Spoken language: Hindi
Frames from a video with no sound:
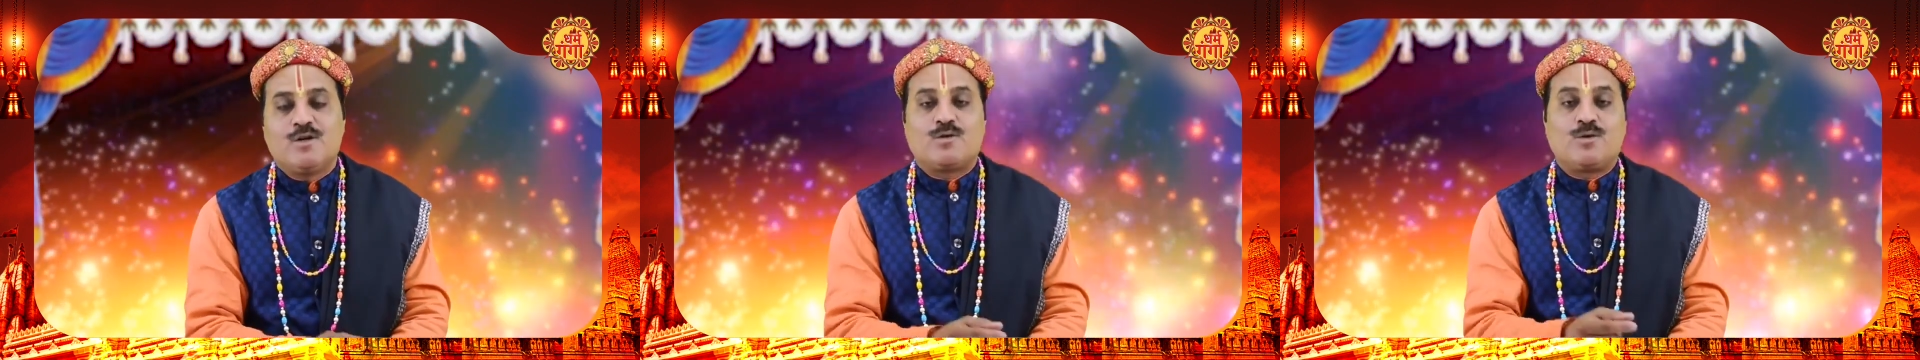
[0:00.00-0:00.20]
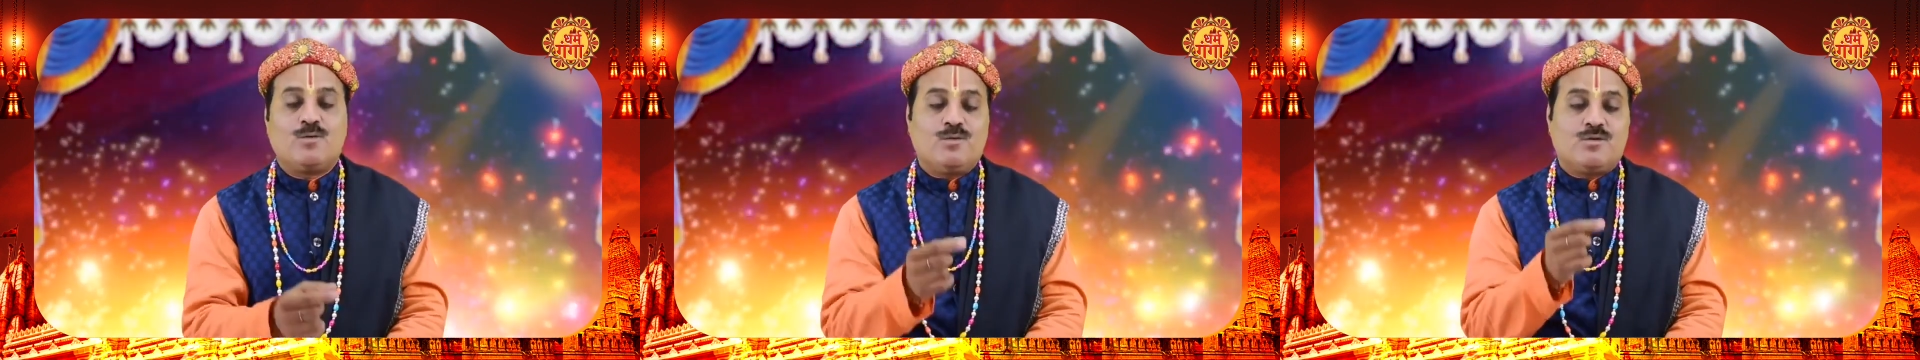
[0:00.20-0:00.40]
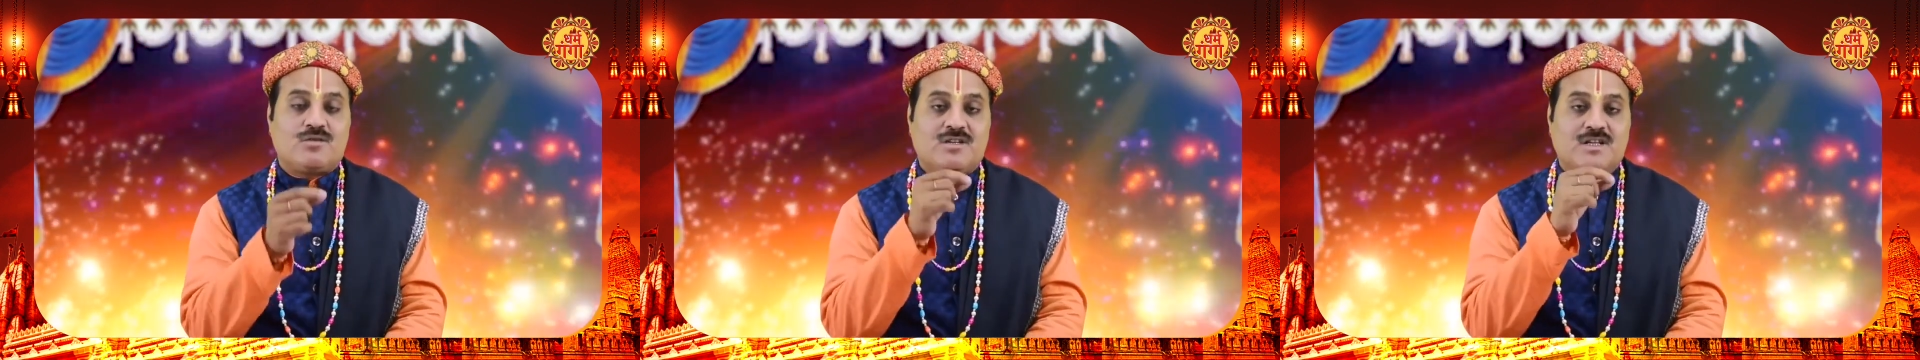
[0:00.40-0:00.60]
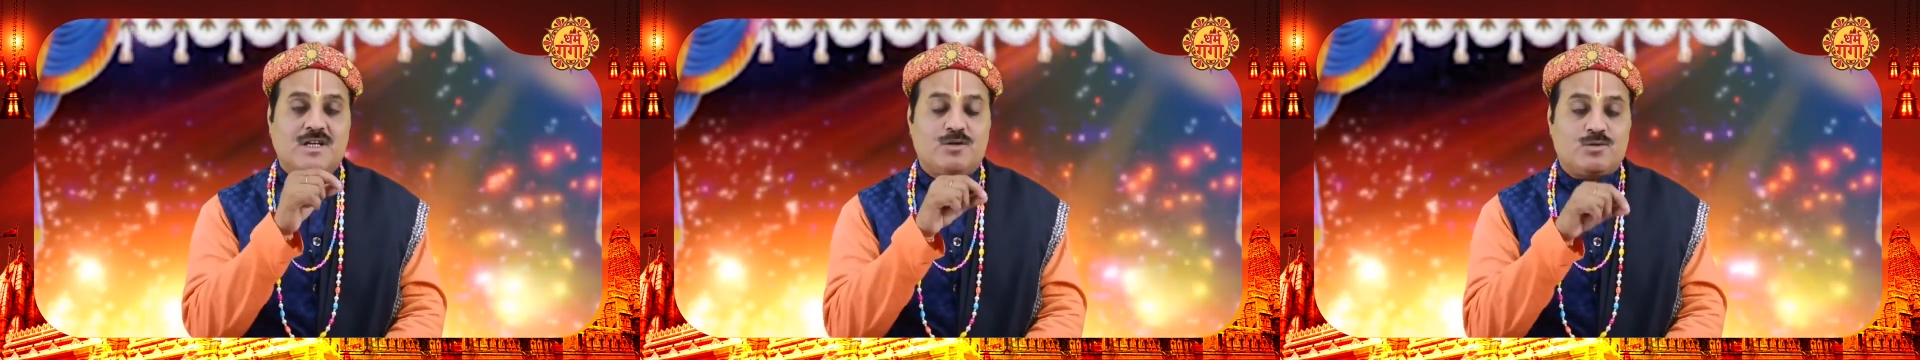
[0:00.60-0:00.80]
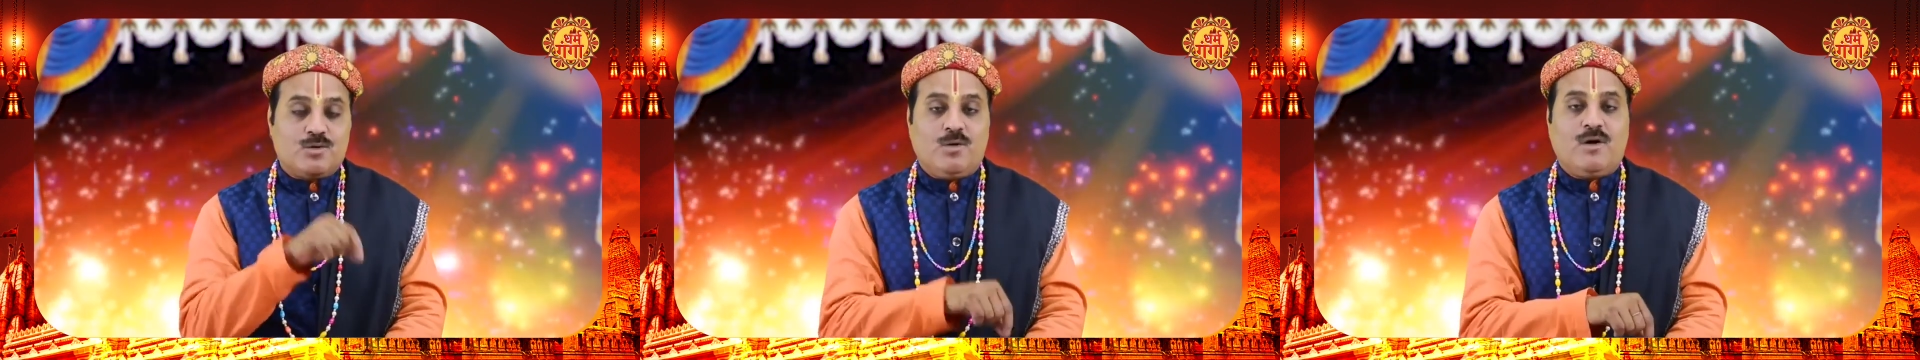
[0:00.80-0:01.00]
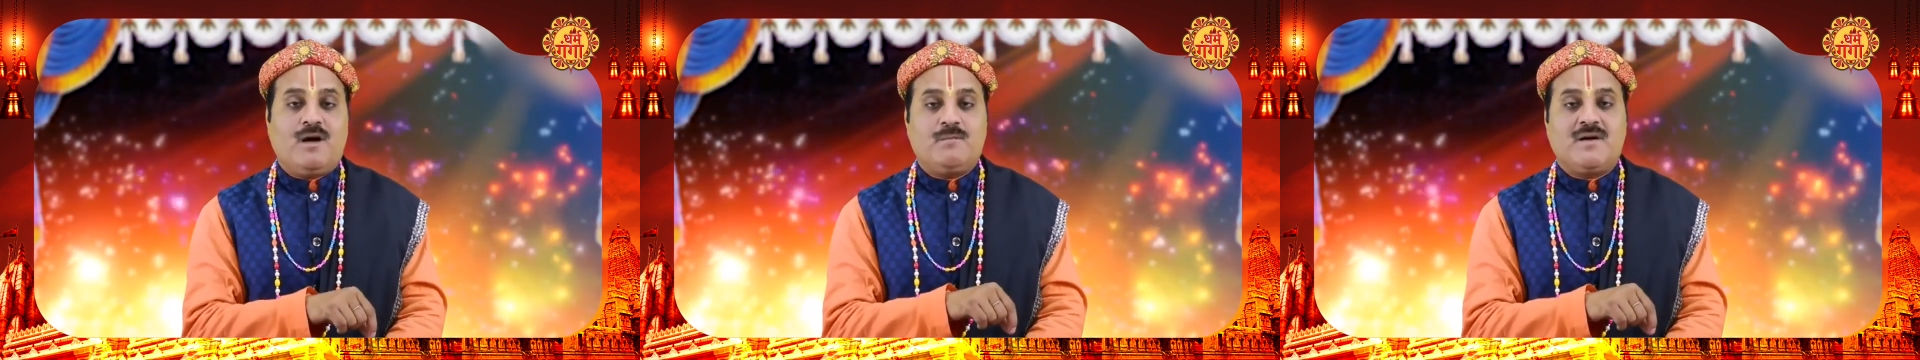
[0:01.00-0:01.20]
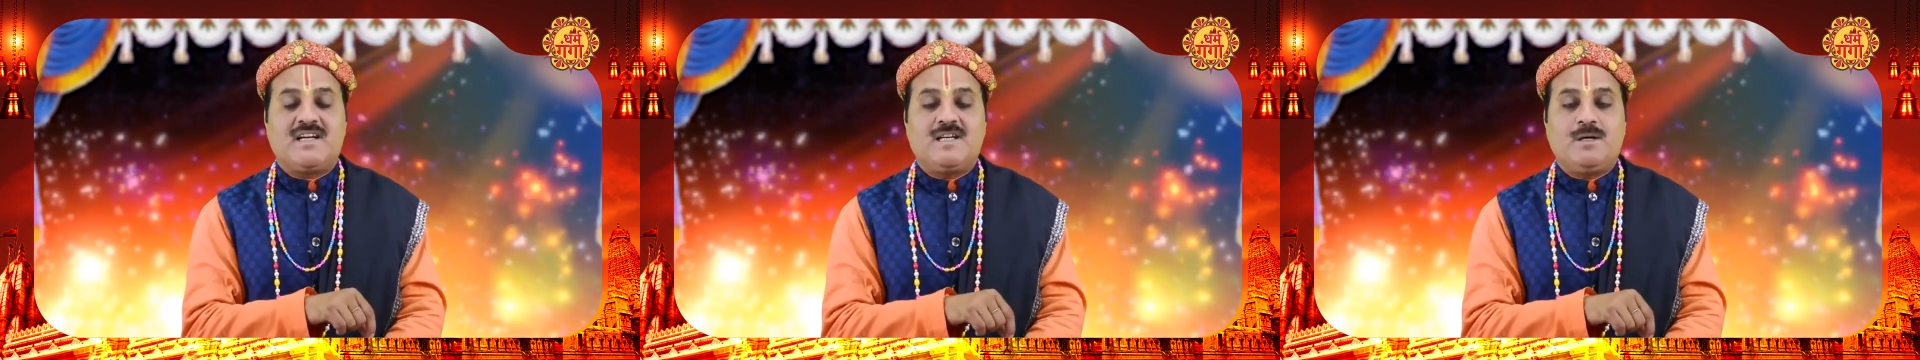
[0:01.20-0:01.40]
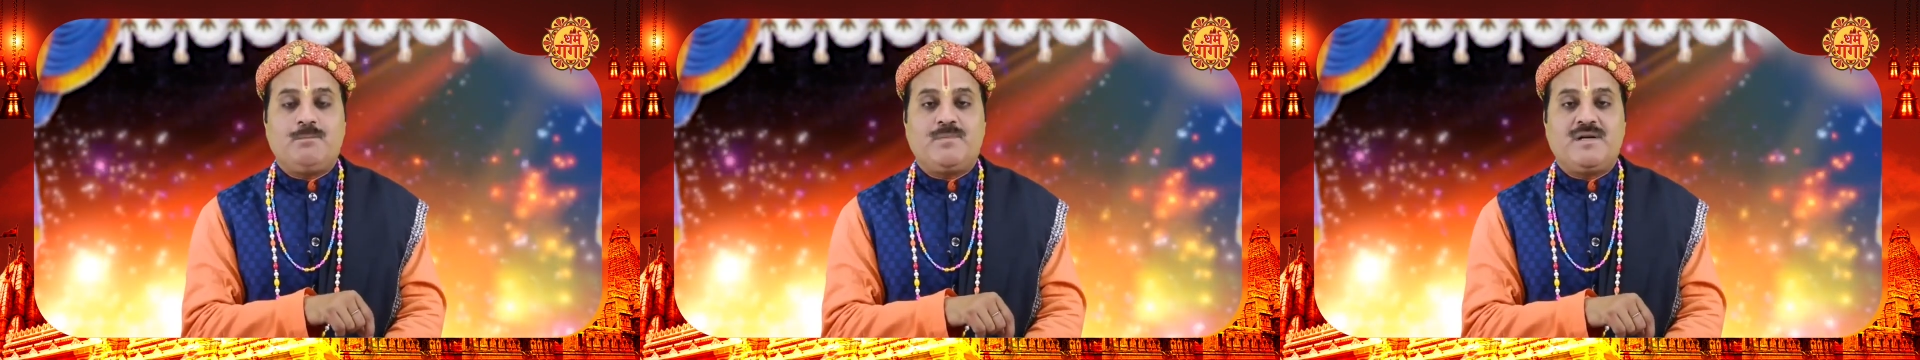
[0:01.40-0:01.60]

तो उससे जो हमारी